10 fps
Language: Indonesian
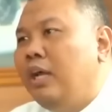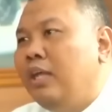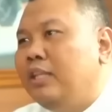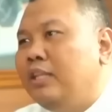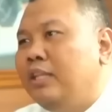
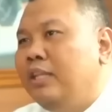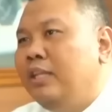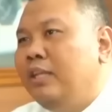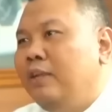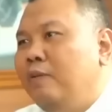masih kelas
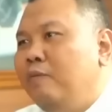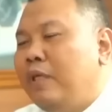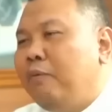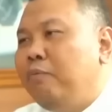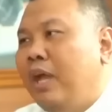B.
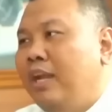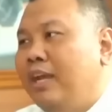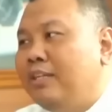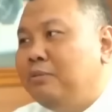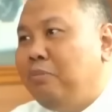Tapi ada
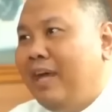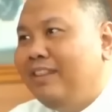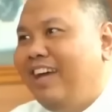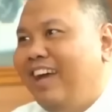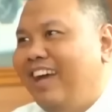
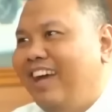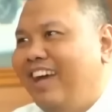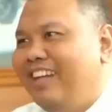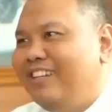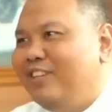kesempatan.
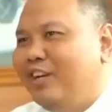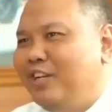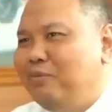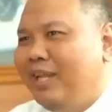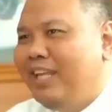gitu kan
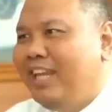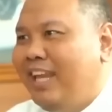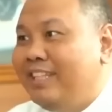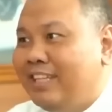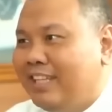dibandingin
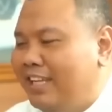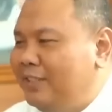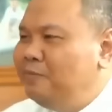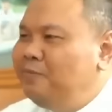handset kan.